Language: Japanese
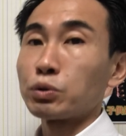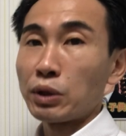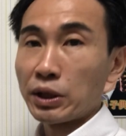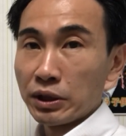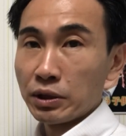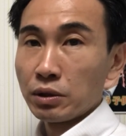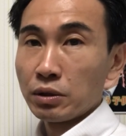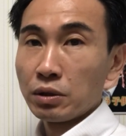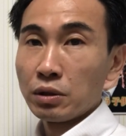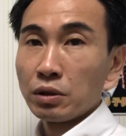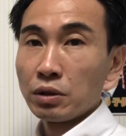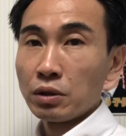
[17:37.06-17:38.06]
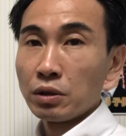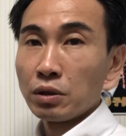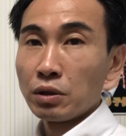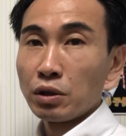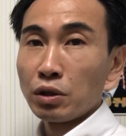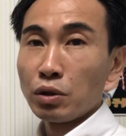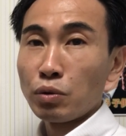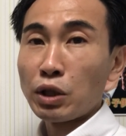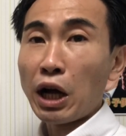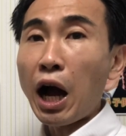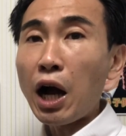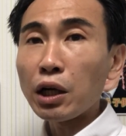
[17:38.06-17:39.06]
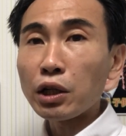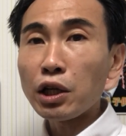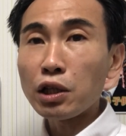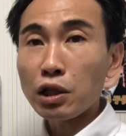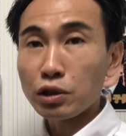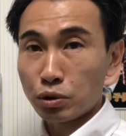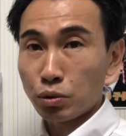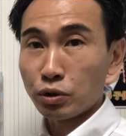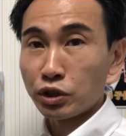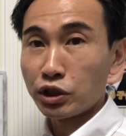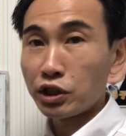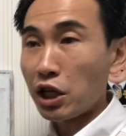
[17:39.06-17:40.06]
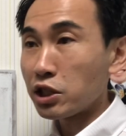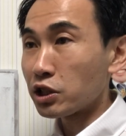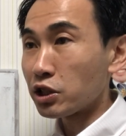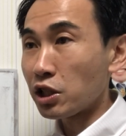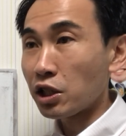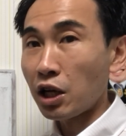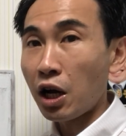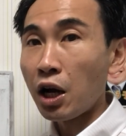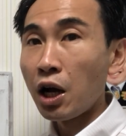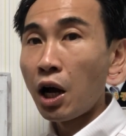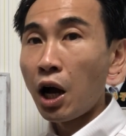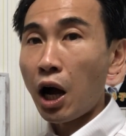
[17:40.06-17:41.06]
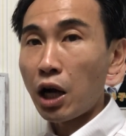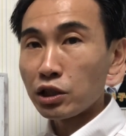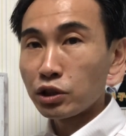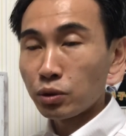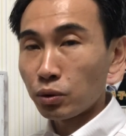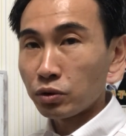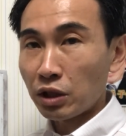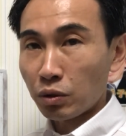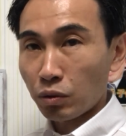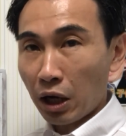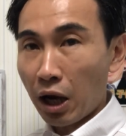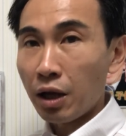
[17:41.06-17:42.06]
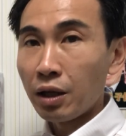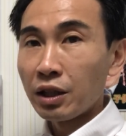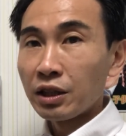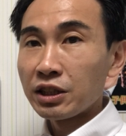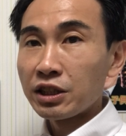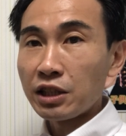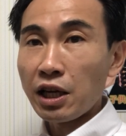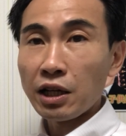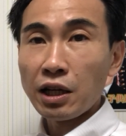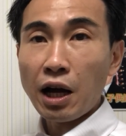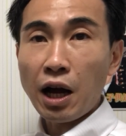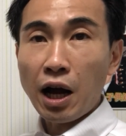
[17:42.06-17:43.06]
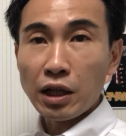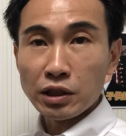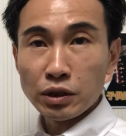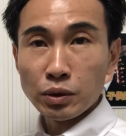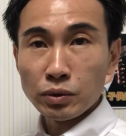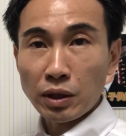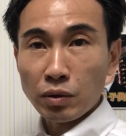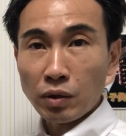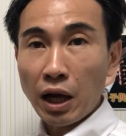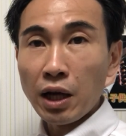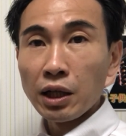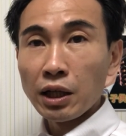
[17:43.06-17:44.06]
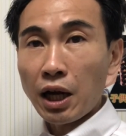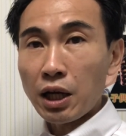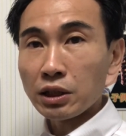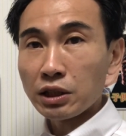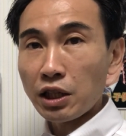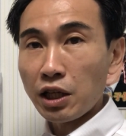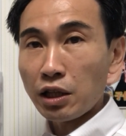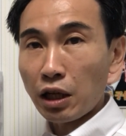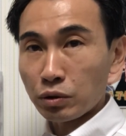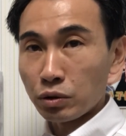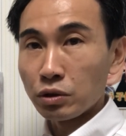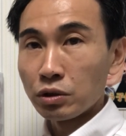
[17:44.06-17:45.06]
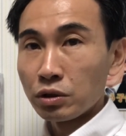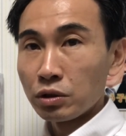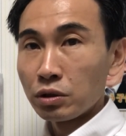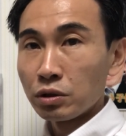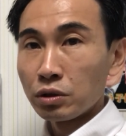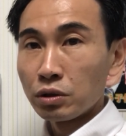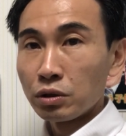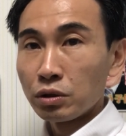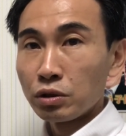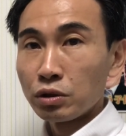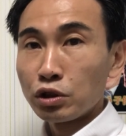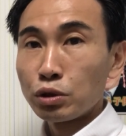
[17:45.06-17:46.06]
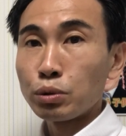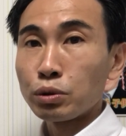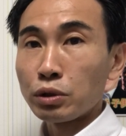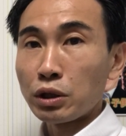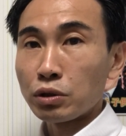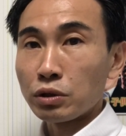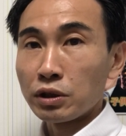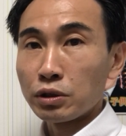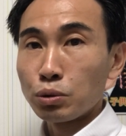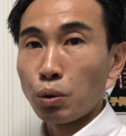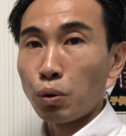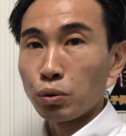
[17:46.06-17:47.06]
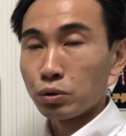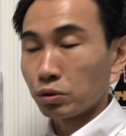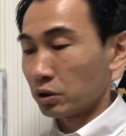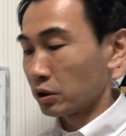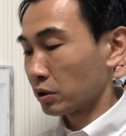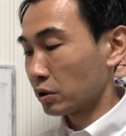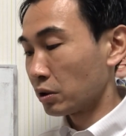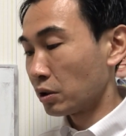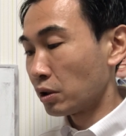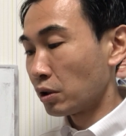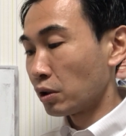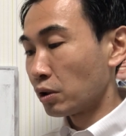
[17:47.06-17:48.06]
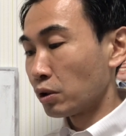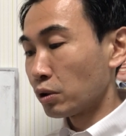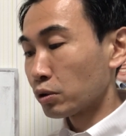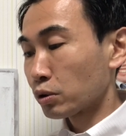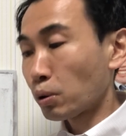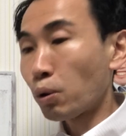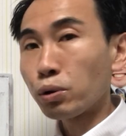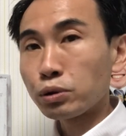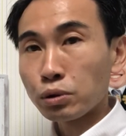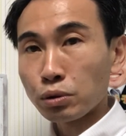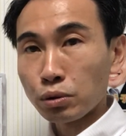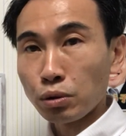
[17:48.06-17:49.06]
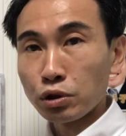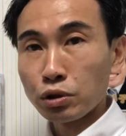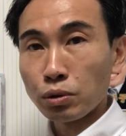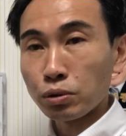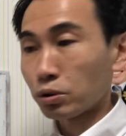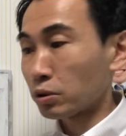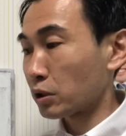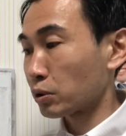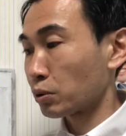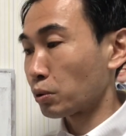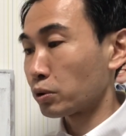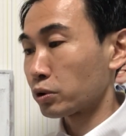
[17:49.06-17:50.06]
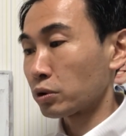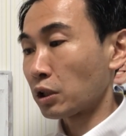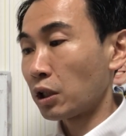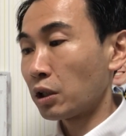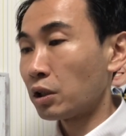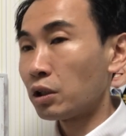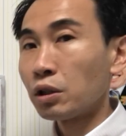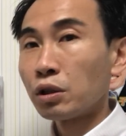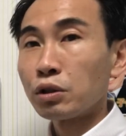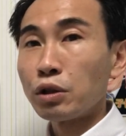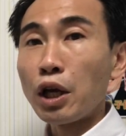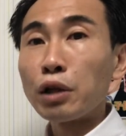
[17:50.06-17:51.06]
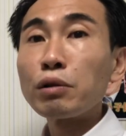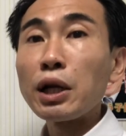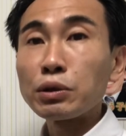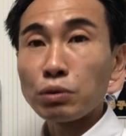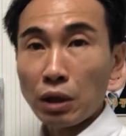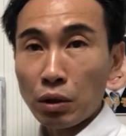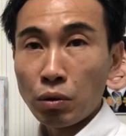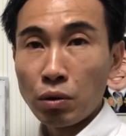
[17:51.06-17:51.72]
するわけですこれ関係ないんですよこれ事件性がありそうだとか危険がありそうだとか関係なく児童相談所に情報を送るんですそうすると児童相談所はどうするかネグレクトだ